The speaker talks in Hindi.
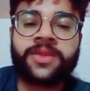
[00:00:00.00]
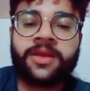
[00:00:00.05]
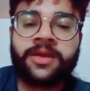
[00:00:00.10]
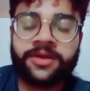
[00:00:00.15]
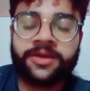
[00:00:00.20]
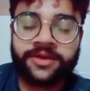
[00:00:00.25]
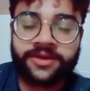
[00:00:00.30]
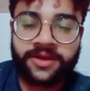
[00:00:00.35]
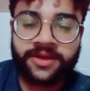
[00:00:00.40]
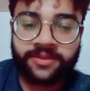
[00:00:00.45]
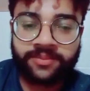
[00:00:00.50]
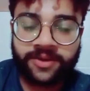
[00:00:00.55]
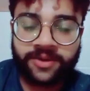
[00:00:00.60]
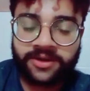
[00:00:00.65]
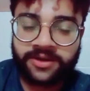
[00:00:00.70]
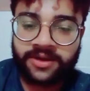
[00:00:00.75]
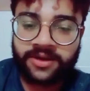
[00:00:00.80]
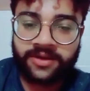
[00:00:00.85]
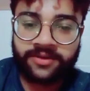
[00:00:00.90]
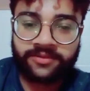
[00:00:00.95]
इंडिया
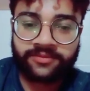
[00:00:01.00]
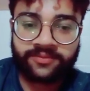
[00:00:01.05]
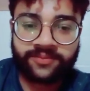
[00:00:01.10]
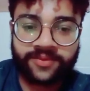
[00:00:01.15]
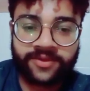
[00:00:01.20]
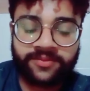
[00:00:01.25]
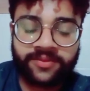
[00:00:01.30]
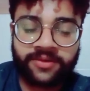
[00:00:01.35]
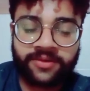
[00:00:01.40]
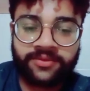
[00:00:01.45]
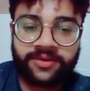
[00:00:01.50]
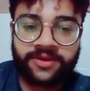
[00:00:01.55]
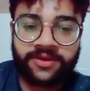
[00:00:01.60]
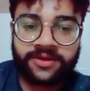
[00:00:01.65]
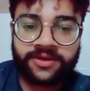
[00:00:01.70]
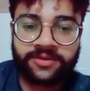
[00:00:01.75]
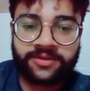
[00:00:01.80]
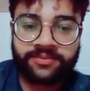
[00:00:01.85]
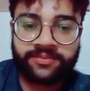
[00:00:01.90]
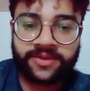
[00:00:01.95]
पक्का फीफा
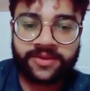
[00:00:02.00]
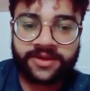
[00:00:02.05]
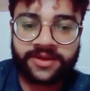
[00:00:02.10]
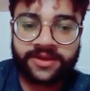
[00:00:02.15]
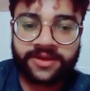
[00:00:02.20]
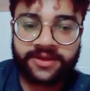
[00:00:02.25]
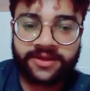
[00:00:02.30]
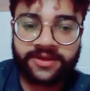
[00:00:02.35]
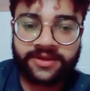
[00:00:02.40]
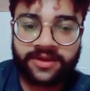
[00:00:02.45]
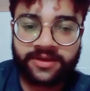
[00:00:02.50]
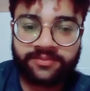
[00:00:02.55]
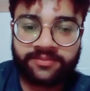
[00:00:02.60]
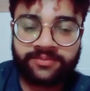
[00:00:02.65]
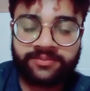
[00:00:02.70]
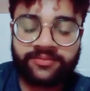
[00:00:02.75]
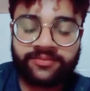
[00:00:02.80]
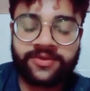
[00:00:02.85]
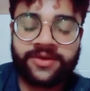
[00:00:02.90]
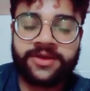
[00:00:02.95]
वर्ल्ड कप में
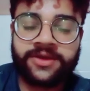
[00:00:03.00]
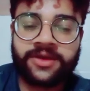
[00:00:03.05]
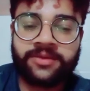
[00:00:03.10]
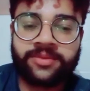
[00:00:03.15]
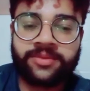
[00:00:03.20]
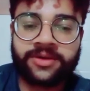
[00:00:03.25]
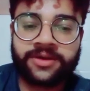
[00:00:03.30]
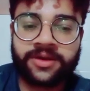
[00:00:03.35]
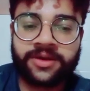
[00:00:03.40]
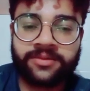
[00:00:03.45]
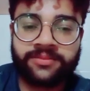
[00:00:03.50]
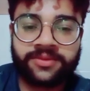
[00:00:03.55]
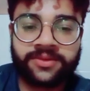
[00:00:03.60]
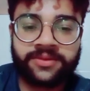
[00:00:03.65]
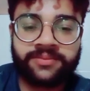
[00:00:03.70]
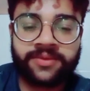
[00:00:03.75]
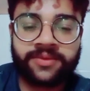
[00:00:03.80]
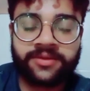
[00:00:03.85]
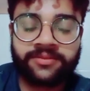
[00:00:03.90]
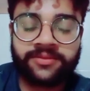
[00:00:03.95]
खेलेगा इंडिया पक्का
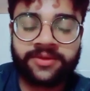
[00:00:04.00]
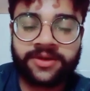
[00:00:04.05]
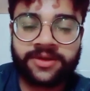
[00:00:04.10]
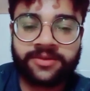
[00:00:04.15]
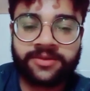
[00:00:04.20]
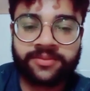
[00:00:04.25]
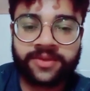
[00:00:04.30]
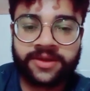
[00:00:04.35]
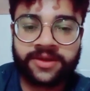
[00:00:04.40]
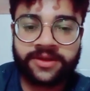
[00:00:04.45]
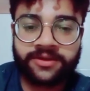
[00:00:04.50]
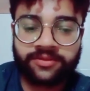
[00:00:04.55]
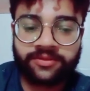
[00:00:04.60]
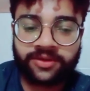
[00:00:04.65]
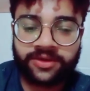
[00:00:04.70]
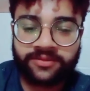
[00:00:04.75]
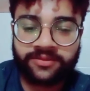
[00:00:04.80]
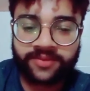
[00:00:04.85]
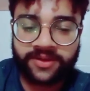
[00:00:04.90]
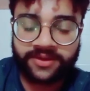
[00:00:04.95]
फीफा वर्ल्ड कप के लिए
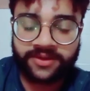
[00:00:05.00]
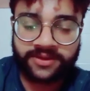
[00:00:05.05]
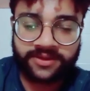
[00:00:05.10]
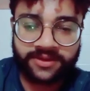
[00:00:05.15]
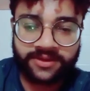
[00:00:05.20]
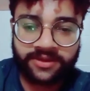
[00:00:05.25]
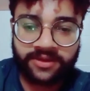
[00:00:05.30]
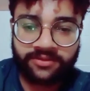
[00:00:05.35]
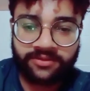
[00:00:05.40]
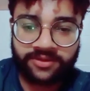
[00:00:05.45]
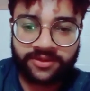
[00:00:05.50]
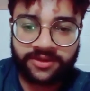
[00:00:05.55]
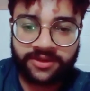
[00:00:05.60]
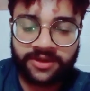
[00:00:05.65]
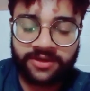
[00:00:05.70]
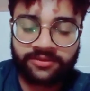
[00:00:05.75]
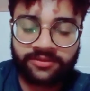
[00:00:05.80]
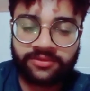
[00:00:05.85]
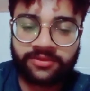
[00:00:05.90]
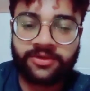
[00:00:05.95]
क्वालिफाई करेगा और
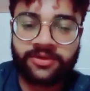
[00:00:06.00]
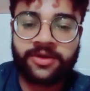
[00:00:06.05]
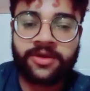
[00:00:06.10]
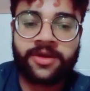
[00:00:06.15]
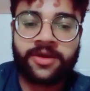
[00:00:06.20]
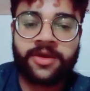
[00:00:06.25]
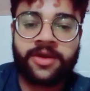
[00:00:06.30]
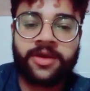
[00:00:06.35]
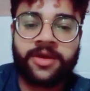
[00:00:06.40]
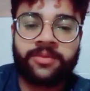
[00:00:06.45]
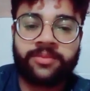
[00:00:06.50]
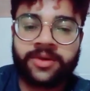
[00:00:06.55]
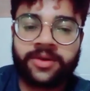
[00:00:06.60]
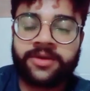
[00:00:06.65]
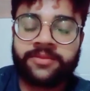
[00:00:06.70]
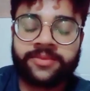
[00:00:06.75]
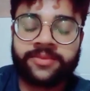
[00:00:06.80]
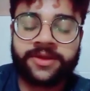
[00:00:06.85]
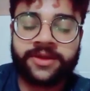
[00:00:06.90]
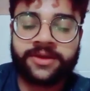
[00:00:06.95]
इंडिया को
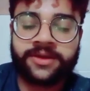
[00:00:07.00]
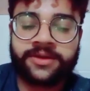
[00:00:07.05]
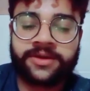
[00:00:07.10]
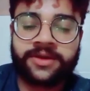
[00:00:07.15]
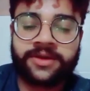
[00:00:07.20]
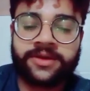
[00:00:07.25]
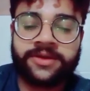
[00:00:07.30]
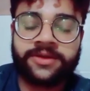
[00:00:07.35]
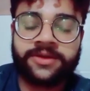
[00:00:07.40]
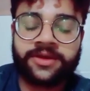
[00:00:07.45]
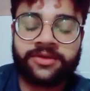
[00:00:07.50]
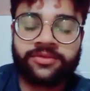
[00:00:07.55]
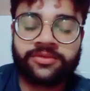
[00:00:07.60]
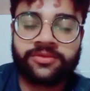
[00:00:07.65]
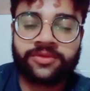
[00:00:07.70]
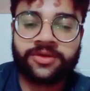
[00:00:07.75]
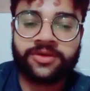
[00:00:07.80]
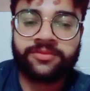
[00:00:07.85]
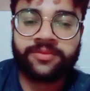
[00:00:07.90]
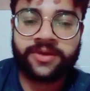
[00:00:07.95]
पाक प्लेयर ने कहा इंडिया
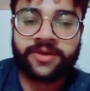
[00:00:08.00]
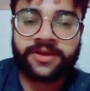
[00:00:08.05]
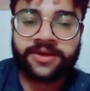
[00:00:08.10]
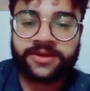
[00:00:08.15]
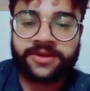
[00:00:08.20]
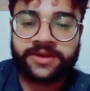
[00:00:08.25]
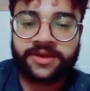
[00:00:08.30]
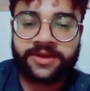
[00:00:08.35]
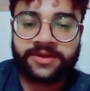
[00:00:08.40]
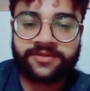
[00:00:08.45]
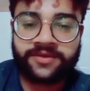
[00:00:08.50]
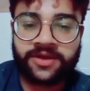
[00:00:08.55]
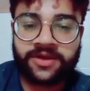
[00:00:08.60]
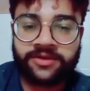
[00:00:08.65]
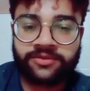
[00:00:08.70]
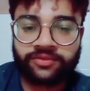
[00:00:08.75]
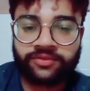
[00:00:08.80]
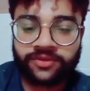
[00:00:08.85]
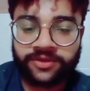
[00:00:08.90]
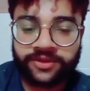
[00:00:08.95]
को क्वालिफाई करना ही
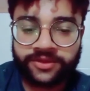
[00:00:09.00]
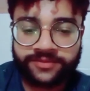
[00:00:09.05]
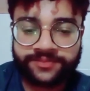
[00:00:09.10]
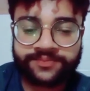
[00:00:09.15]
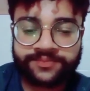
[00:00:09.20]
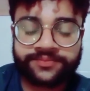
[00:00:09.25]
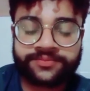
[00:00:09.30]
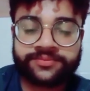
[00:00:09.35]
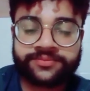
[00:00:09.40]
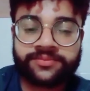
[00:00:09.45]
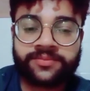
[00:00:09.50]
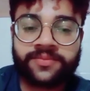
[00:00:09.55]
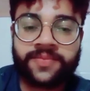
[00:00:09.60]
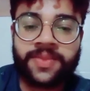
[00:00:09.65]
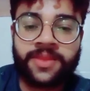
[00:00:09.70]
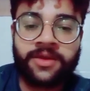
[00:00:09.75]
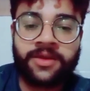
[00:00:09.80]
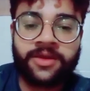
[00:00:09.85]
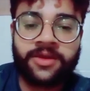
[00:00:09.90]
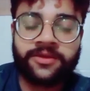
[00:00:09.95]
चाहिए क्योंकि
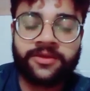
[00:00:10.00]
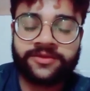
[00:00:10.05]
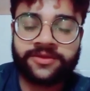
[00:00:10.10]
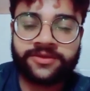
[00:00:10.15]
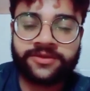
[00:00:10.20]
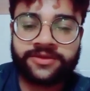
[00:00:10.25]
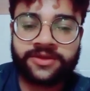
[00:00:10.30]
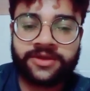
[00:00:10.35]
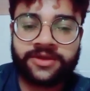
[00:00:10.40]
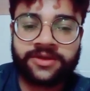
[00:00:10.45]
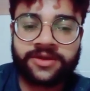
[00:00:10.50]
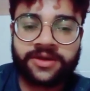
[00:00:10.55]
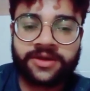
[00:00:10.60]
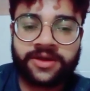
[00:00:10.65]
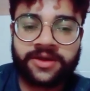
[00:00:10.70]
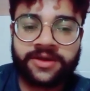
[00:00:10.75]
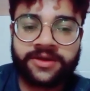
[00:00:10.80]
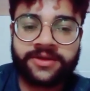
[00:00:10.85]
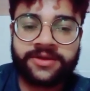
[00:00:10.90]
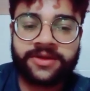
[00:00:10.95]
जिस
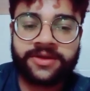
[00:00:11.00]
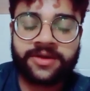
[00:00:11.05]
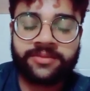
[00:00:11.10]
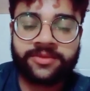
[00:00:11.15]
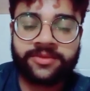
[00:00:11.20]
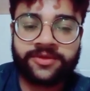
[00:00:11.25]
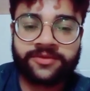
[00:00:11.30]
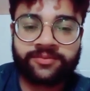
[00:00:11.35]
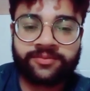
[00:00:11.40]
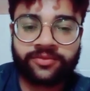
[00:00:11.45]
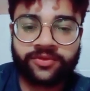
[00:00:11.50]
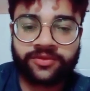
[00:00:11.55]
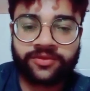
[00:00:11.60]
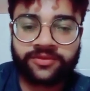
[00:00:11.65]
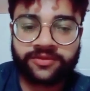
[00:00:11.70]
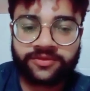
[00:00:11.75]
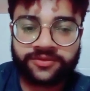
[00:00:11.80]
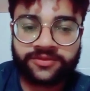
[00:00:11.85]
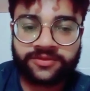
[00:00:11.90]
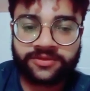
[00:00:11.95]
तरीके का इंडिया में
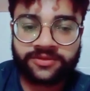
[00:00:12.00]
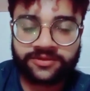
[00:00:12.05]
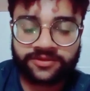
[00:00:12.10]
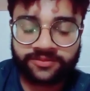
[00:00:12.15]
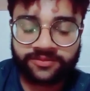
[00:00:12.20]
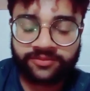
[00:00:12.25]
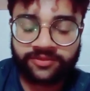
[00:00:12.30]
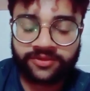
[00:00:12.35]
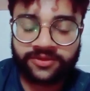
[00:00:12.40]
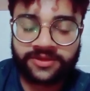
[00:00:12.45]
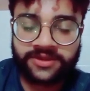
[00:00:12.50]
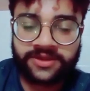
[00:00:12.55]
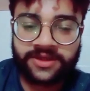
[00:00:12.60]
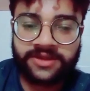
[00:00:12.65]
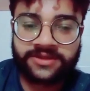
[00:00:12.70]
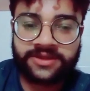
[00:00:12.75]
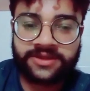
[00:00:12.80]
स्पोर्ट को सपोर्ट किया